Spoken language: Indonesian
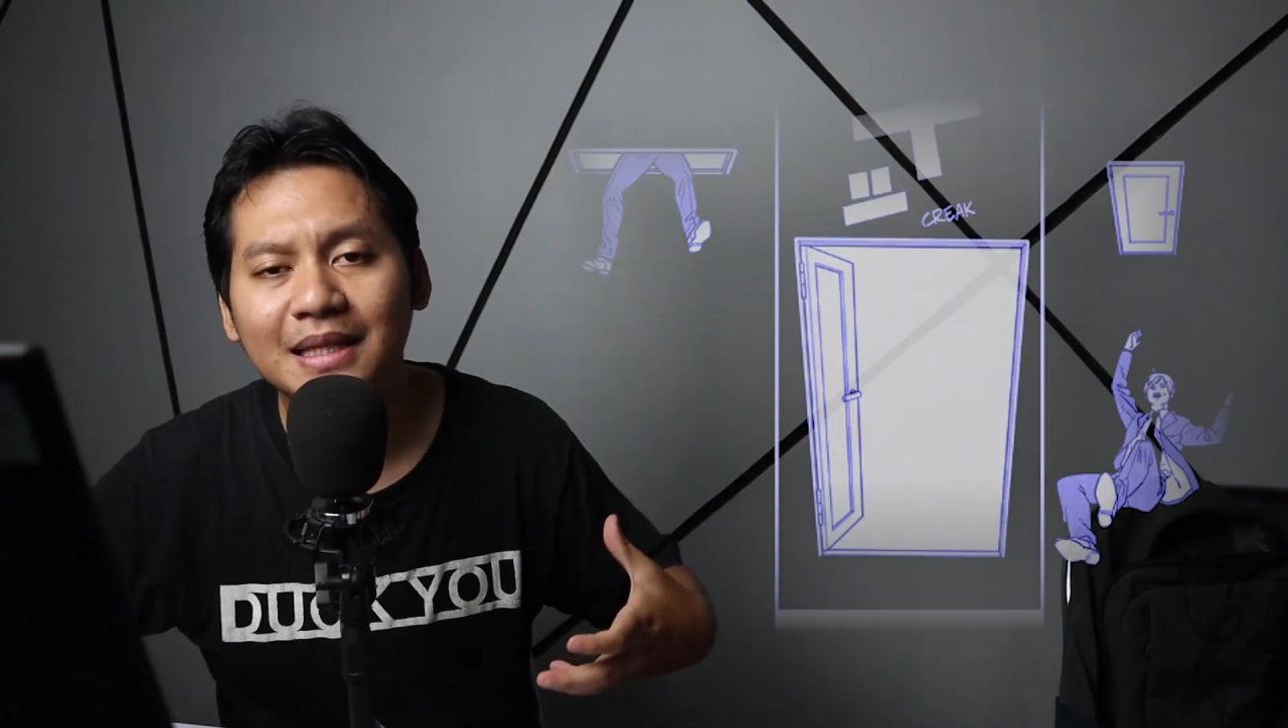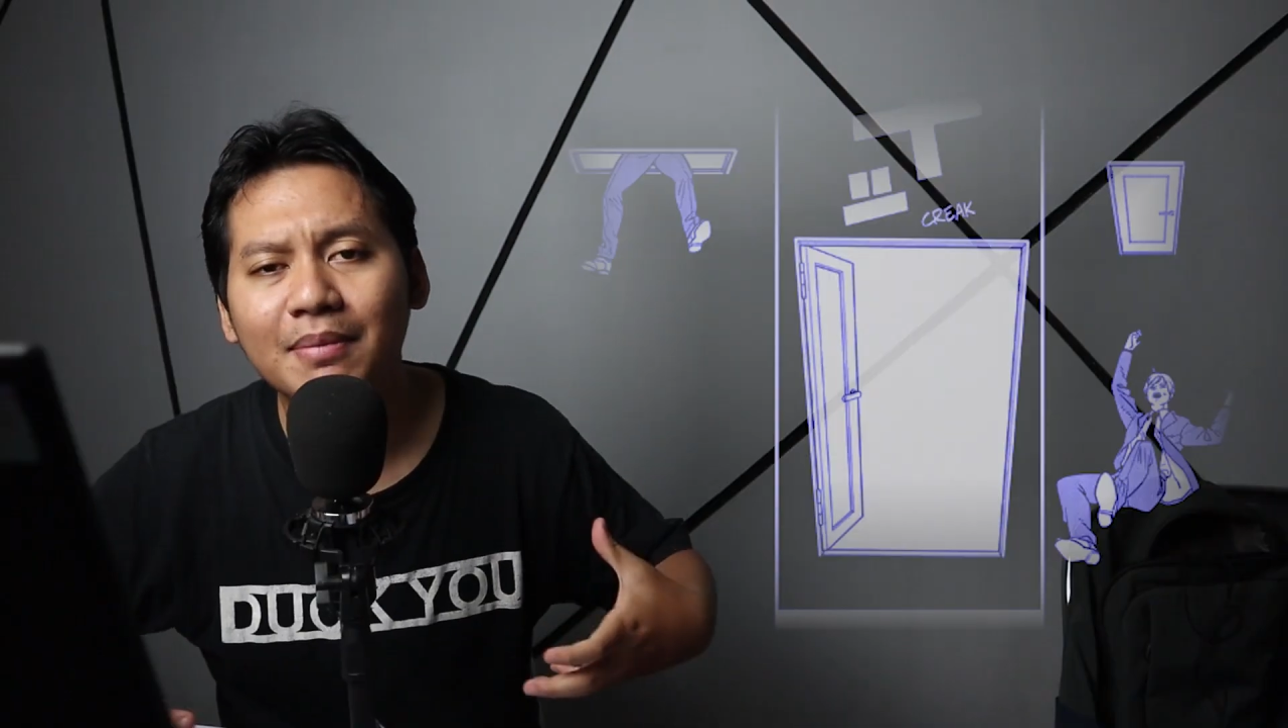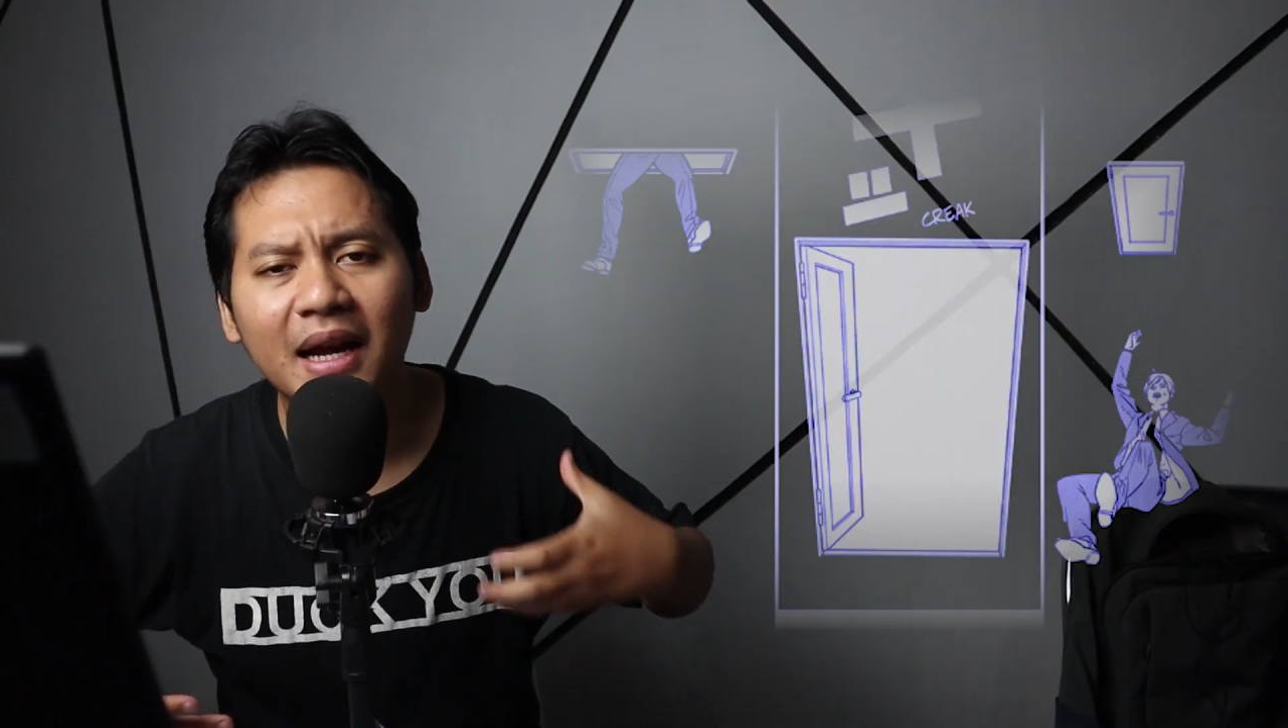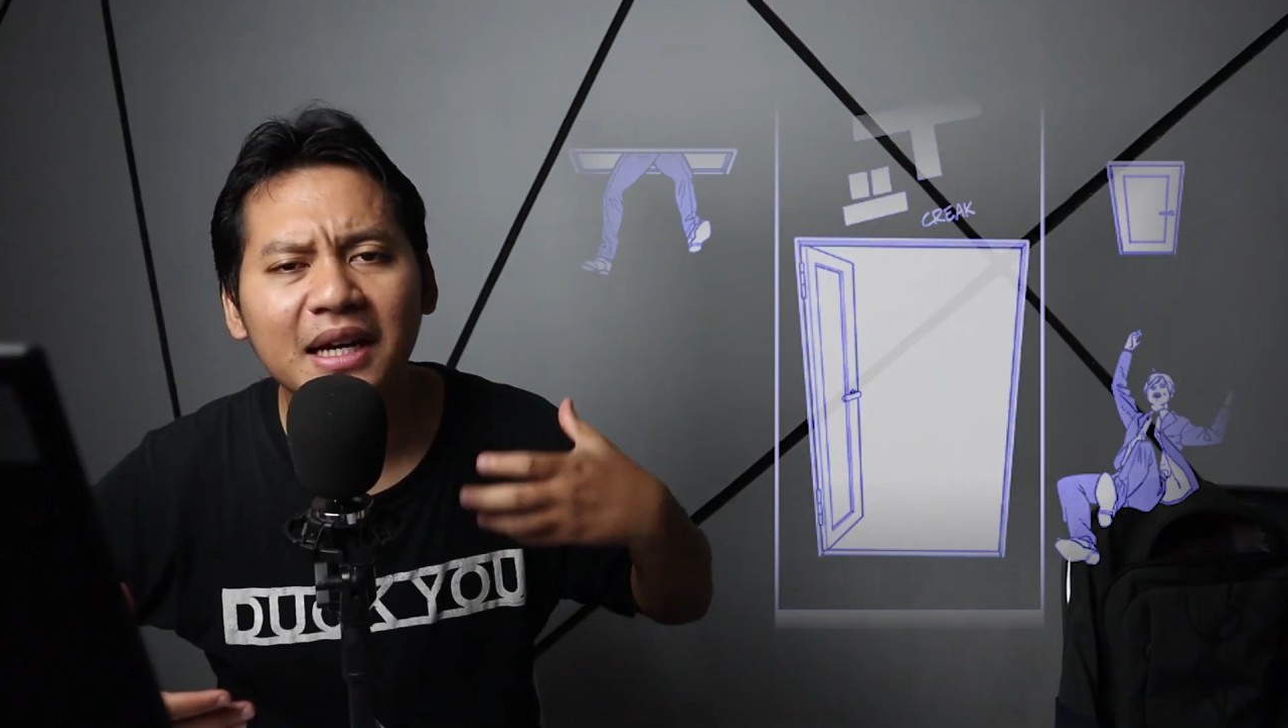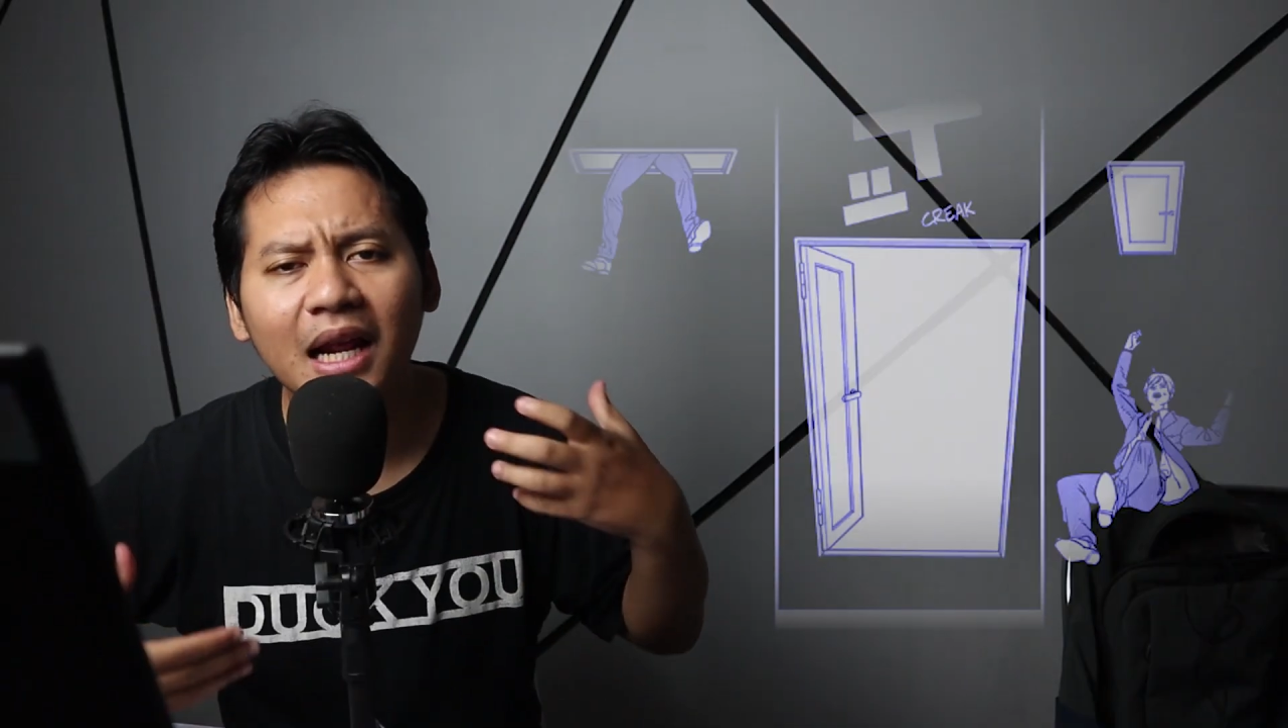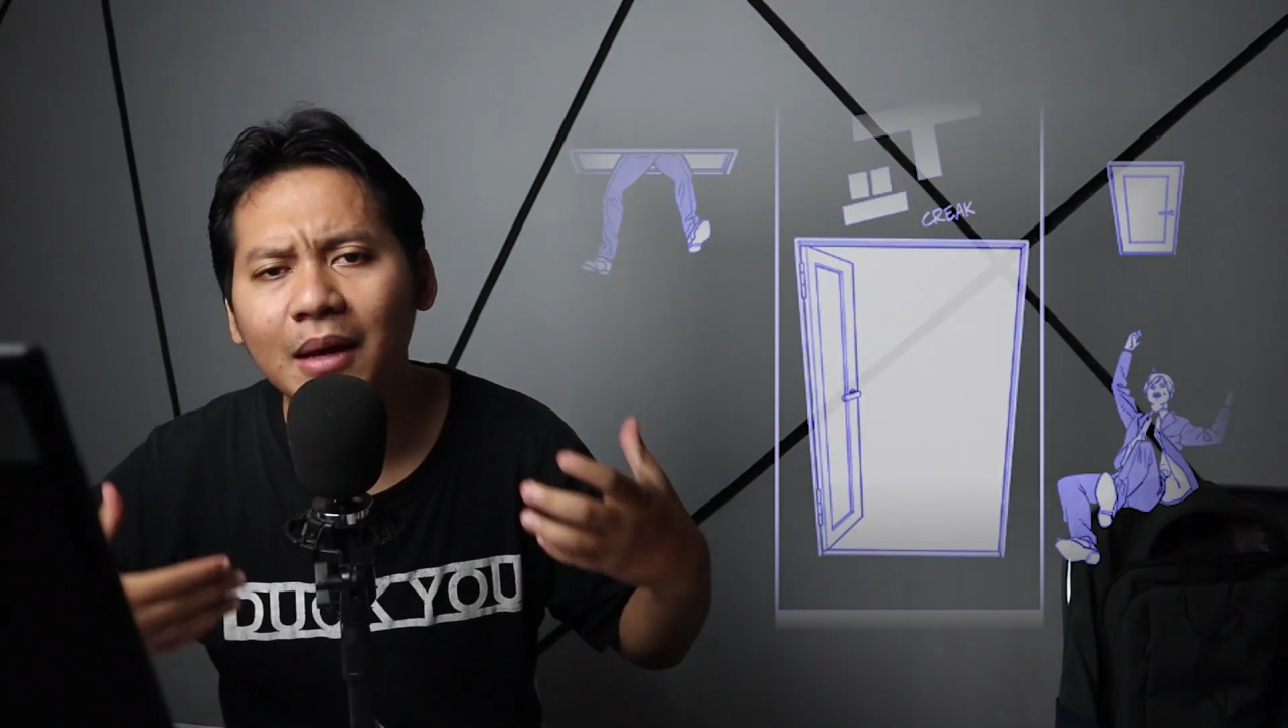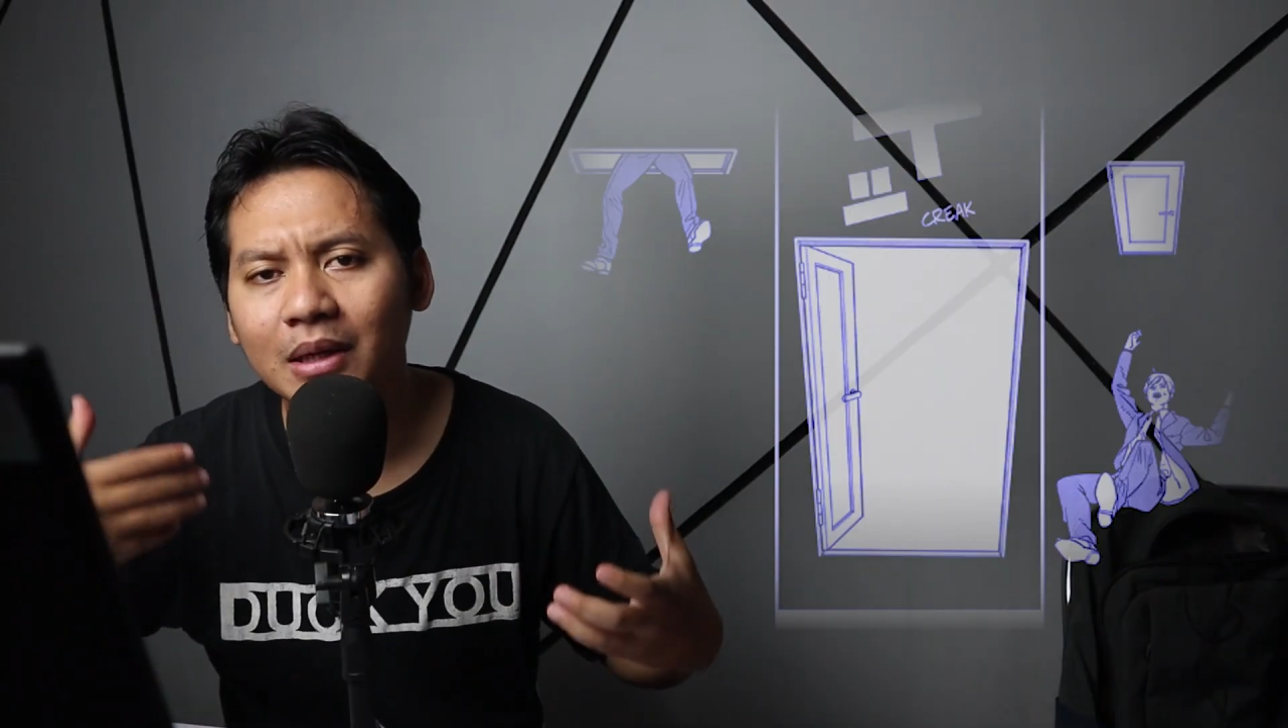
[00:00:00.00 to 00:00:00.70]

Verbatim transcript: semakin dalam